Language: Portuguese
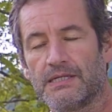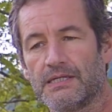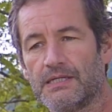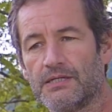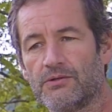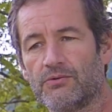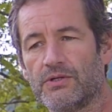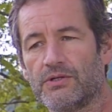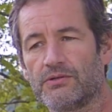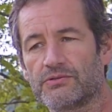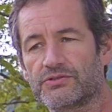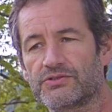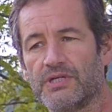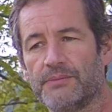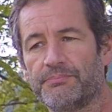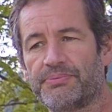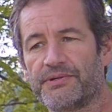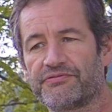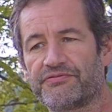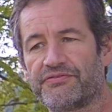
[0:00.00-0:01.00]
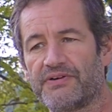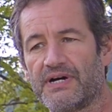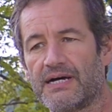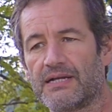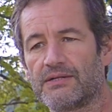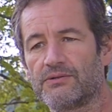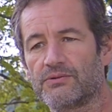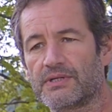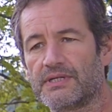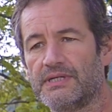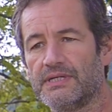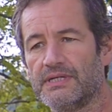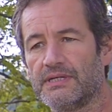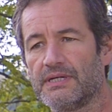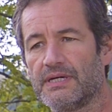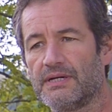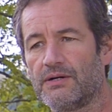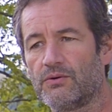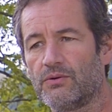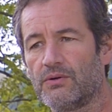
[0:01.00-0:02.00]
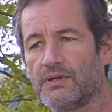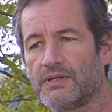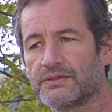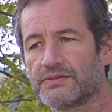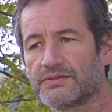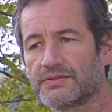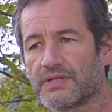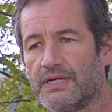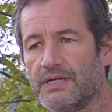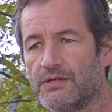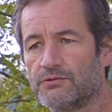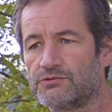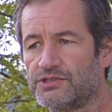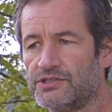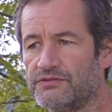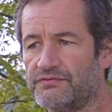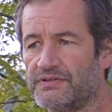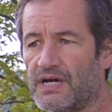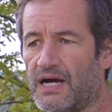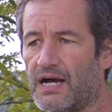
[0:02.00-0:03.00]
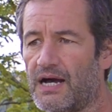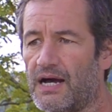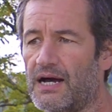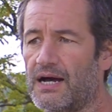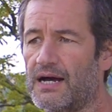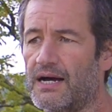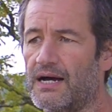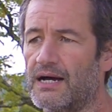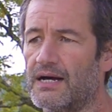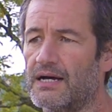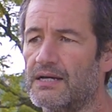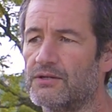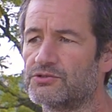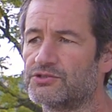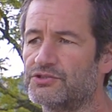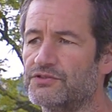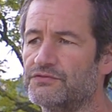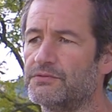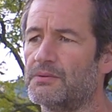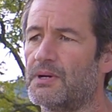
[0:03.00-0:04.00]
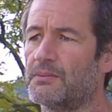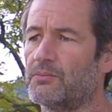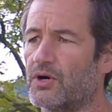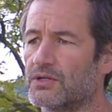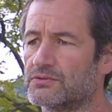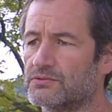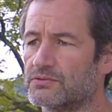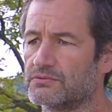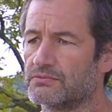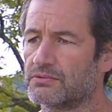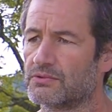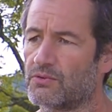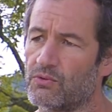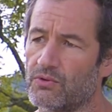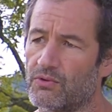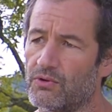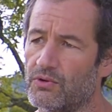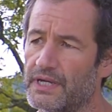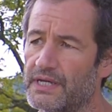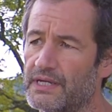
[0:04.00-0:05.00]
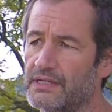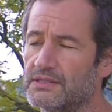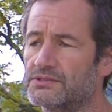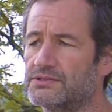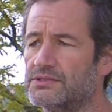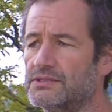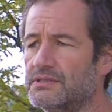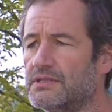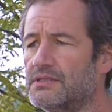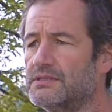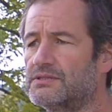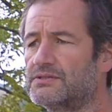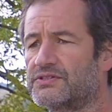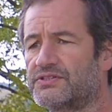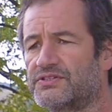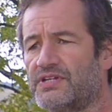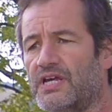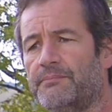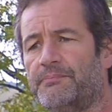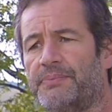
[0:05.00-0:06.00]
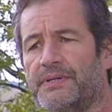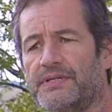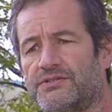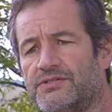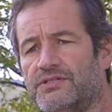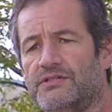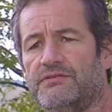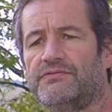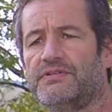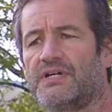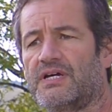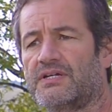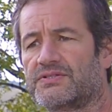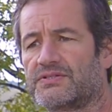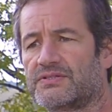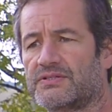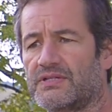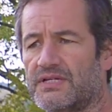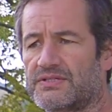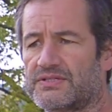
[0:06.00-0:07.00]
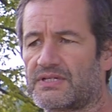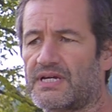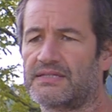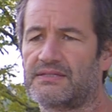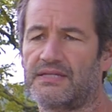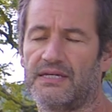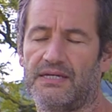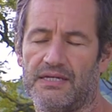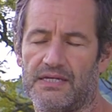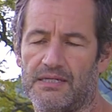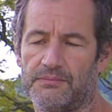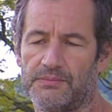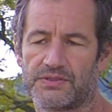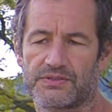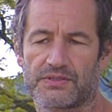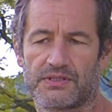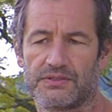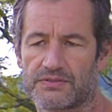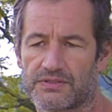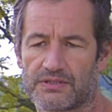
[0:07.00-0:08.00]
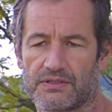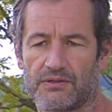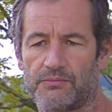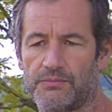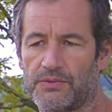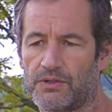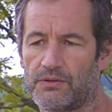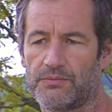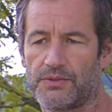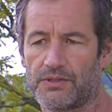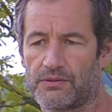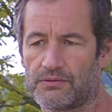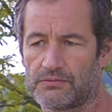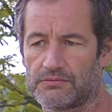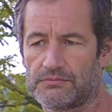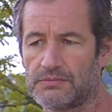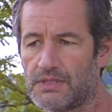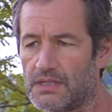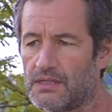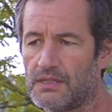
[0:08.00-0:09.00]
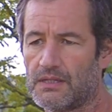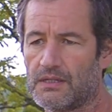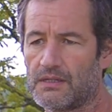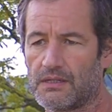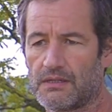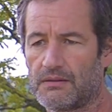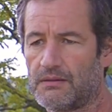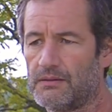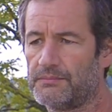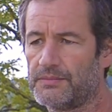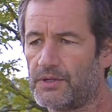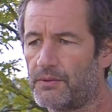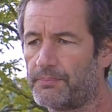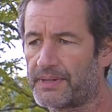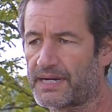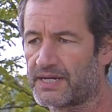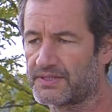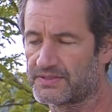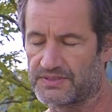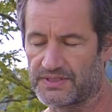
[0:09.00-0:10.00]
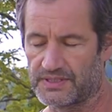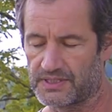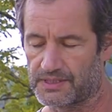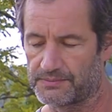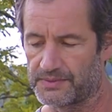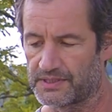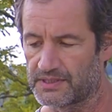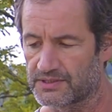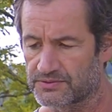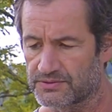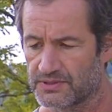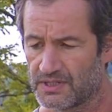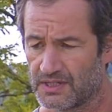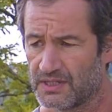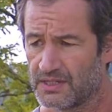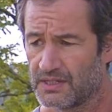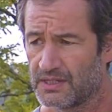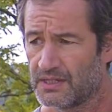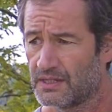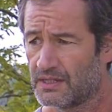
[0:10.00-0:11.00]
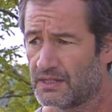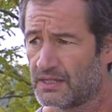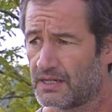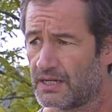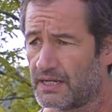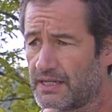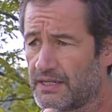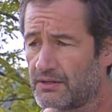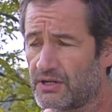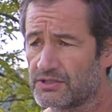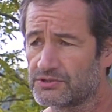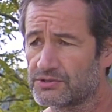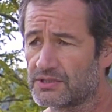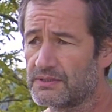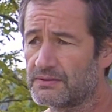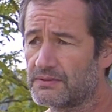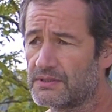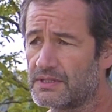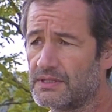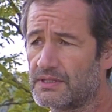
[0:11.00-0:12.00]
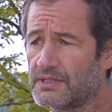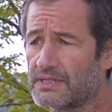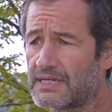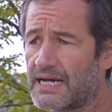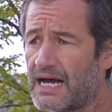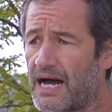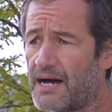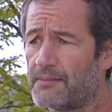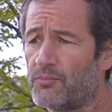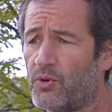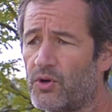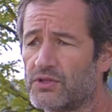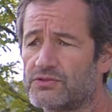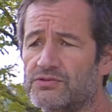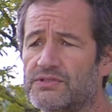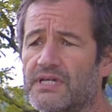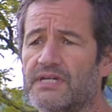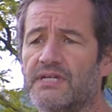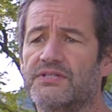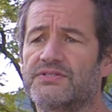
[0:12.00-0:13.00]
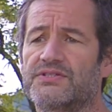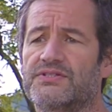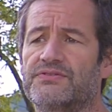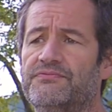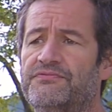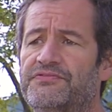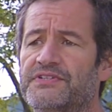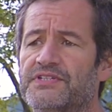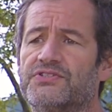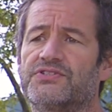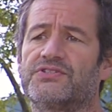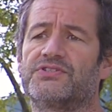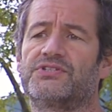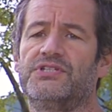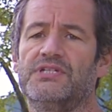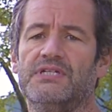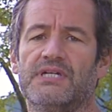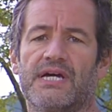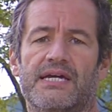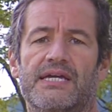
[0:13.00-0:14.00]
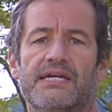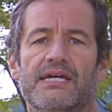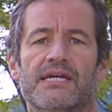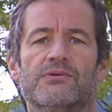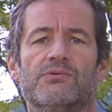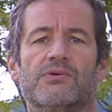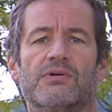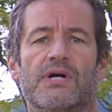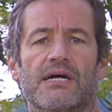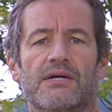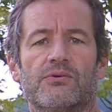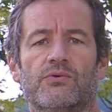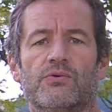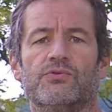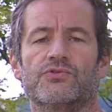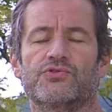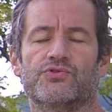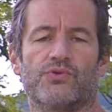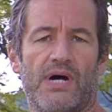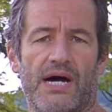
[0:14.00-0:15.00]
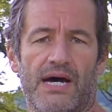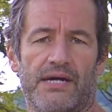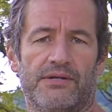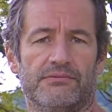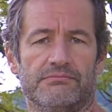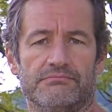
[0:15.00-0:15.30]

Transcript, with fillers: Eu, eu sempre falo que eu, eu tive, a, a, eu tive uma moto concorrente e sempre tive as, as KTMs, que são o meu, meu, meu prazer mesmo. Eu acho que, que, a moto tem que vestir aquele o, o usuário.